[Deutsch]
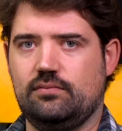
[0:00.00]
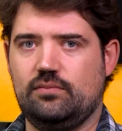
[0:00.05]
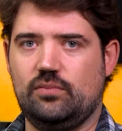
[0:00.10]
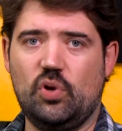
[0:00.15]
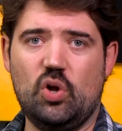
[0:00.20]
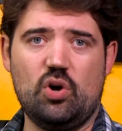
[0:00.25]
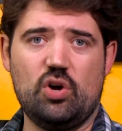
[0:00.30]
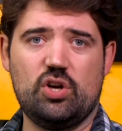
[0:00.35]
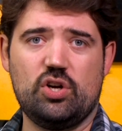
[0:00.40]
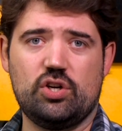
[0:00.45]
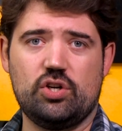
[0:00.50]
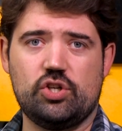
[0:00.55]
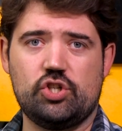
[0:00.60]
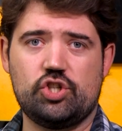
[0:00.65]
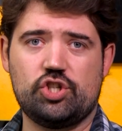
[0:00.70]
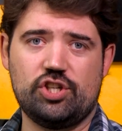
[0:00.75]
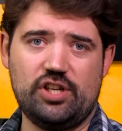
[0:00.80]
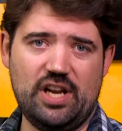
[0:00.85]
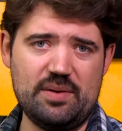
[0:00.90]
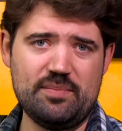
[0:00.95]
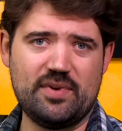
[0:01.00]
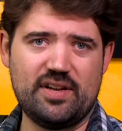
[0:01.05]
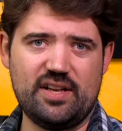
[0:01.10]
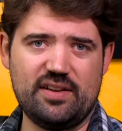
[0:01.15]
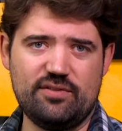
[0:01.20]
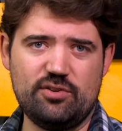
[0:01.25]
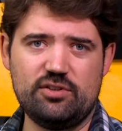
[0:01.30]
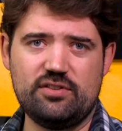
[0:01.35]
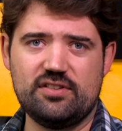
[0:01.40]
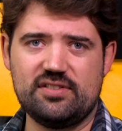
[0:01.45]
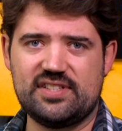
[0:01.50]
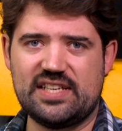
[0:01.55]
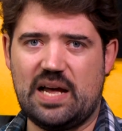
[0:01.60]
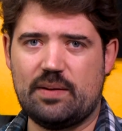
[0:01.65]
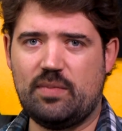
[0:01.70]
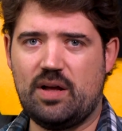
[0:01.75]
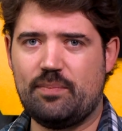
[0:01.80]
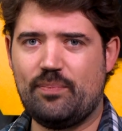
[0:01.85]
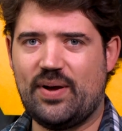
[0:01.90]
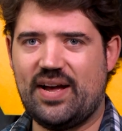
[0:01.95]
Noch schlimmer wird es
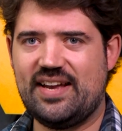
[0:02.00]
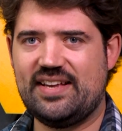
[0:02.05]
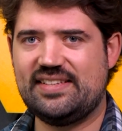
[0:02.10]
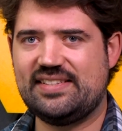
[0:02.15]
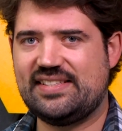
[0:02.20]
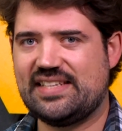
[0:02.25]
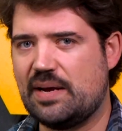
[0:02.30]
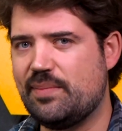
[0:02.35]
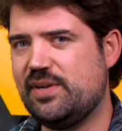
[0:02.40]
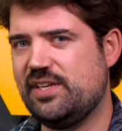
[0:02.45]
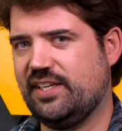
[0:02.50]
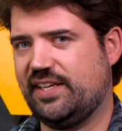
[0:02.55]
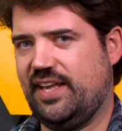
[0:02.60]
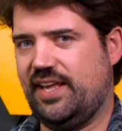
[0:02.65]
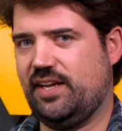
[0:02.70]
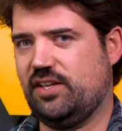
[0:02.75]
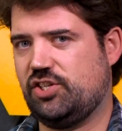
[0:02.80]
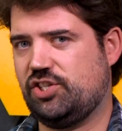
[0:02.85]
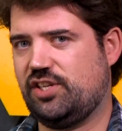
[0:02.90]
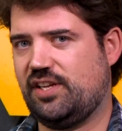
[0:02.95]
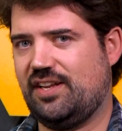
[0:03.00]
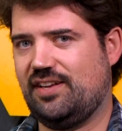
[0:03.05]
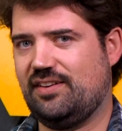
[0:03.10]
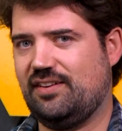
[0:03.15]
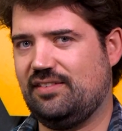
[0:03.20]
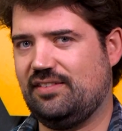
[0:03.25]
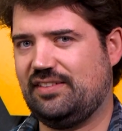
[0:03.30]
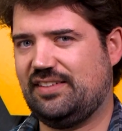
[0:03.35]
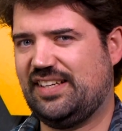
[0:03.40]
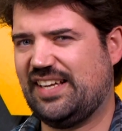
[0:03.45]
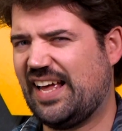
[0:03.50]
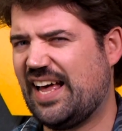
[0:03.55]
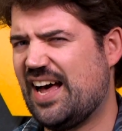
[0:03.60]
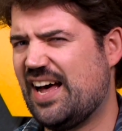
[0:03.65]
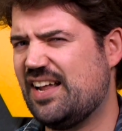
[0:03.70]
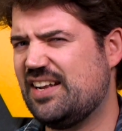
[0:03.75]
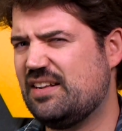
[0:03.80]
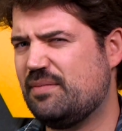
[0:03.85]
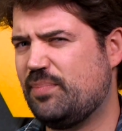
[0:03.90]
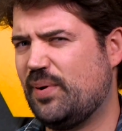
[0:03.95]
aber bei Sammelgegenständen.
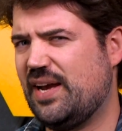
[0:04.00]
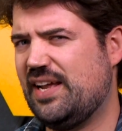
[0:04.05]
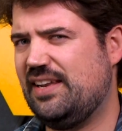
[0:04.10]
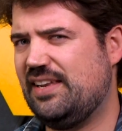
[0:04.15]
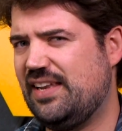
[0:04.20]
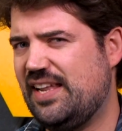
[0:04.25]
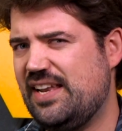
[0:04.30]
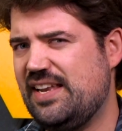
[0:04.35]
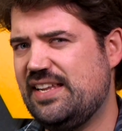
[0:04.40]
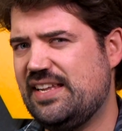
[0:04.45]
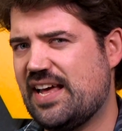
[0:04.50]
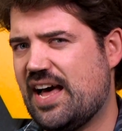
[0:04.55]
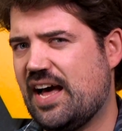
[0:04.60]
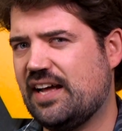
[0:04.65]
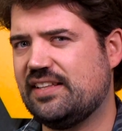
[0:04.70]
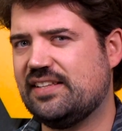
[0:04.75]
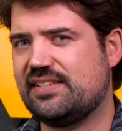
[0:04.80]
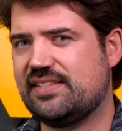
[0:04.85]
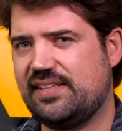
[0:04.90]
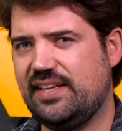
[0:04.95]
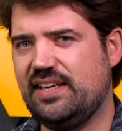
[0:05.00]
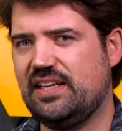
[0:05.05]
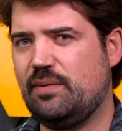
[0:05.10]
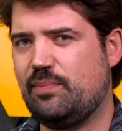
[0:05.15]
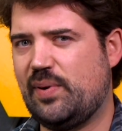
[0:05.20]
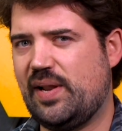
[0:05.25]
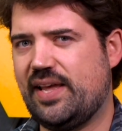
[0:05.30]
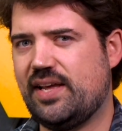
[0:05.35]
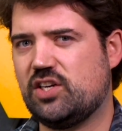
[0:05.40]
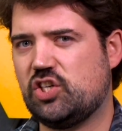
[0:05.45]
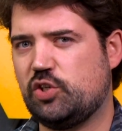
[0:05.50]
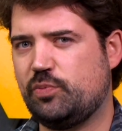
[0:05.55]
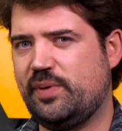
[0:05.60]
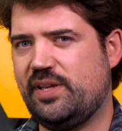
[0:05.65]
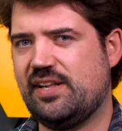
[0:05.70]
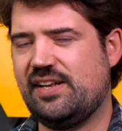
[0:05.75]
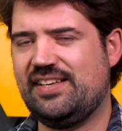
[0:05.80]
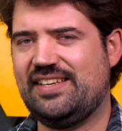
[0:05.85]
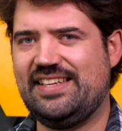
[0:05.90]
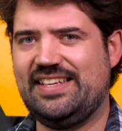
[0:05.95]
Gerade bei linearen
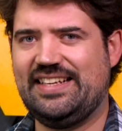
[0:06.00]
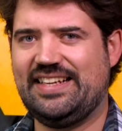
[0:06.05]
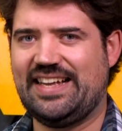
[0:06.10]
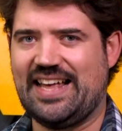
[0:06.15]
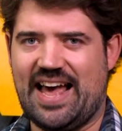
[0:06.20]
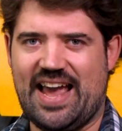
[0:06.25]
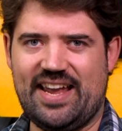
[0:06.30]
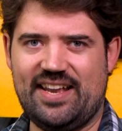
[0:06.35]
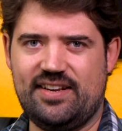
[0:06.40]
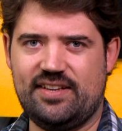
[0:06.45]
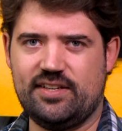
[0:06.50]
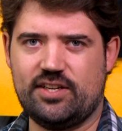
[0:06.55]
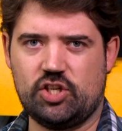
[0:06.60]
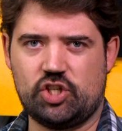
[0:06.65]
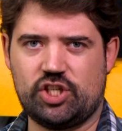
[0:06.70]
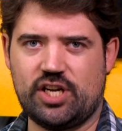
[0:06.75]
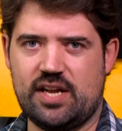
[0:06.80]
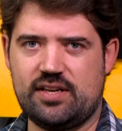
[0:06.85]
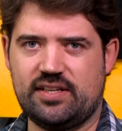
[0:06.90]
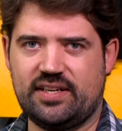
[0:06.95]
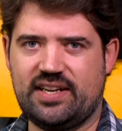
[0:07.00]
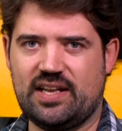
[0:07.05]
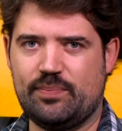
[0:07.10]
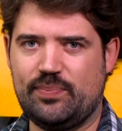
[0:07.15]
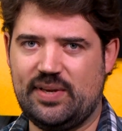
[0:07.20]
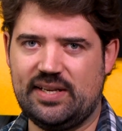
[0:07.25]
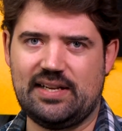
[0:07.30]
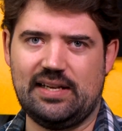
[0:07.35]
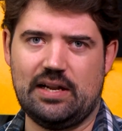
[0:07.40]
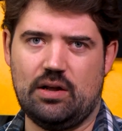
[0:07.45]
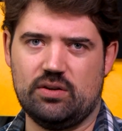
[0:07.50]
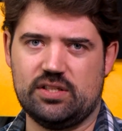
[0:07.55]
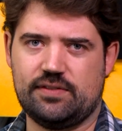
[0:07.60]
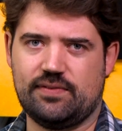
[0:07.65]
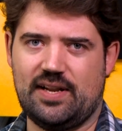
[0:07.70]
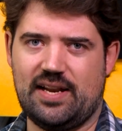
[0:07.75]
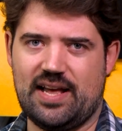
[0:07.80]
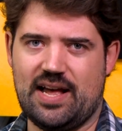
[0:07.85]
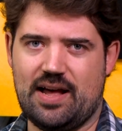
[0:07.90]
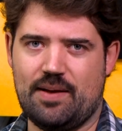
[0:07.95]
Singleplayer-Spielen, die keine gescheite
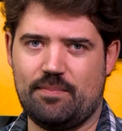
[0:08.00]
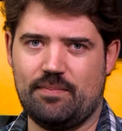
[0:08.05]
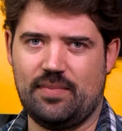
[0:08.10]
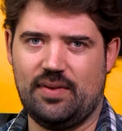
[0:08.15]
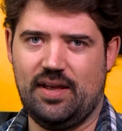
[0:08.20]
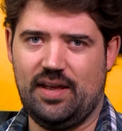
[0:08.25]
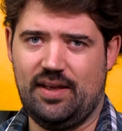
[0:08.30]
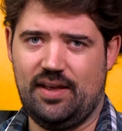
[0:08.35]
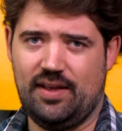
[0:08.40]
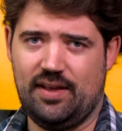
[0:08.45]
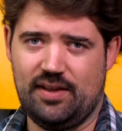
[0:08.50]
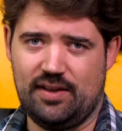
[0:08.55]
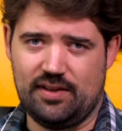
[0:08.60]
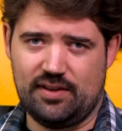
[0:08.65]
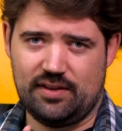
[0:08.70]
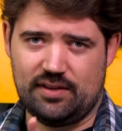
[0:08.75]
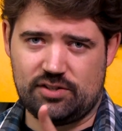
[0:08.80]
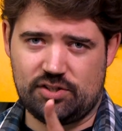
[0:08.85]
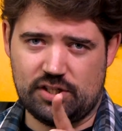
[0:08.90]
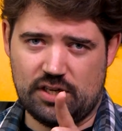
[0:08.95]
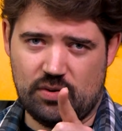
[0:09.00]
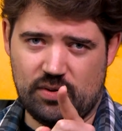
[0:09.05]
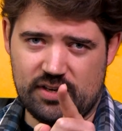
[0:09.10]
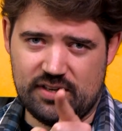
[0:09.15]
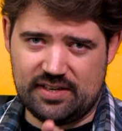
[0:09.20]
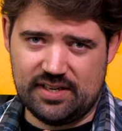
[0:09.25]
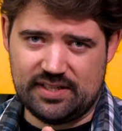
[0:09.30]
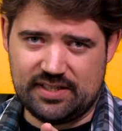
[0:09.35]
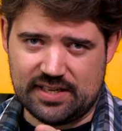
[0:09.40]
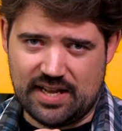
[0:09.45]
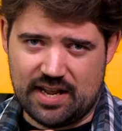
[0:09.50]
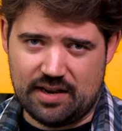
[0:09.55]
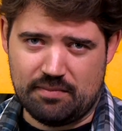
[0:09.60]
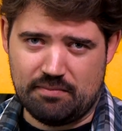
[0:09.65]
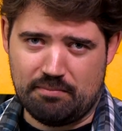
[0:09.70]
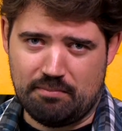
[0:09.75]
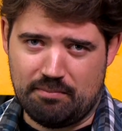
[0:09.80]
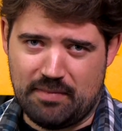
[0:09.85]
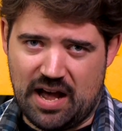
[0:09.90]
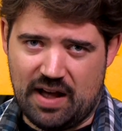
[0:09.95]
Kapitelauswahl haben. Ich schaue dich
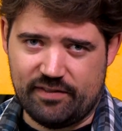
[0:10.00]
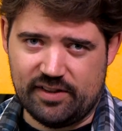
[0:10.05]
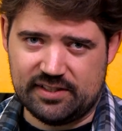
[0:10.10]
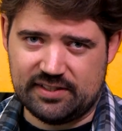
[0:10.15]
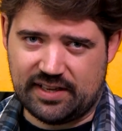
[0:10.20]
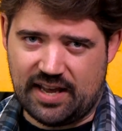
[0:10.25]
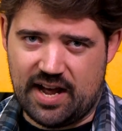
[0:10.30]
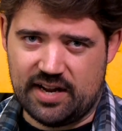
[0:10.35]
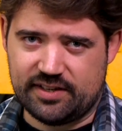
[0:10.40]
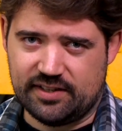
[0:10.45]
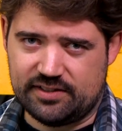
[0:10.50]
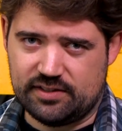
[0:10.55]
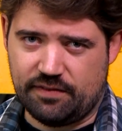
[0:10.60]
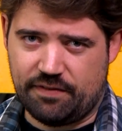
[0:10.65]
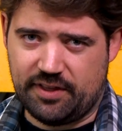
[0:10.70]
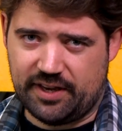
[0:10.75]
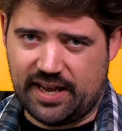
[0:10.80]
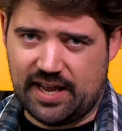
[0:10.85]
an, Marvel's Guardians of the